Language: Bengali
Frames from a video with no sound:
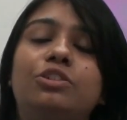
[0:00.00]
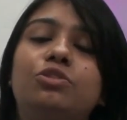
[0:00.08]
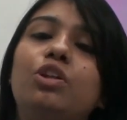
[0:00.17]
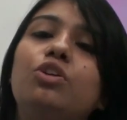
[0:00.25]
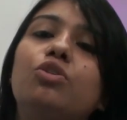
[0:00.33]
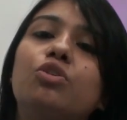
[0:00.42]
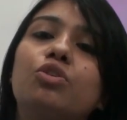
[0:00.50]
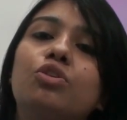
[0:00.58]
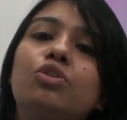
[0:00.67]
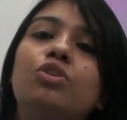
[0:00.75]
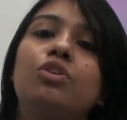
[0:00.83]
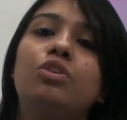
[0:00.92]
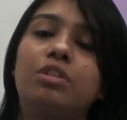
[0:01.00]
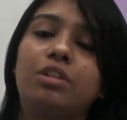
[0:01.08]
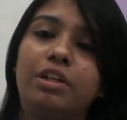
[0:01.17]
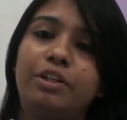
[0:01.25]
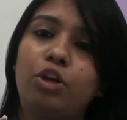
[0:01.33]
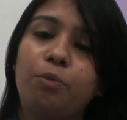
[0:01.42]
যদি কোনো
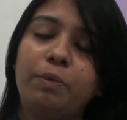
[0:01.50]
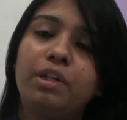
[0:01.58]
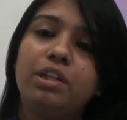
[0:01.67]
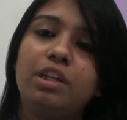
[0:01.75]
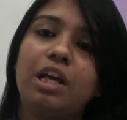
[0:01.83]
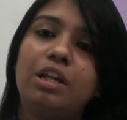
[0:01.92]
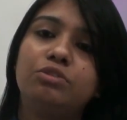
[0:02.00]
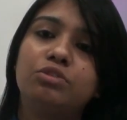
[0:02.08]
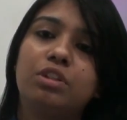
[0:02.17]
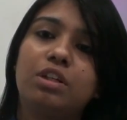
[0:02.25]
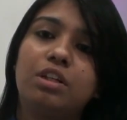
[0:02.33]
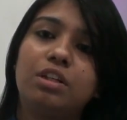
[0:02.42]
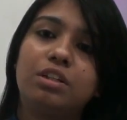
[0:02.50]
টপিক নিয়ে আলোচনা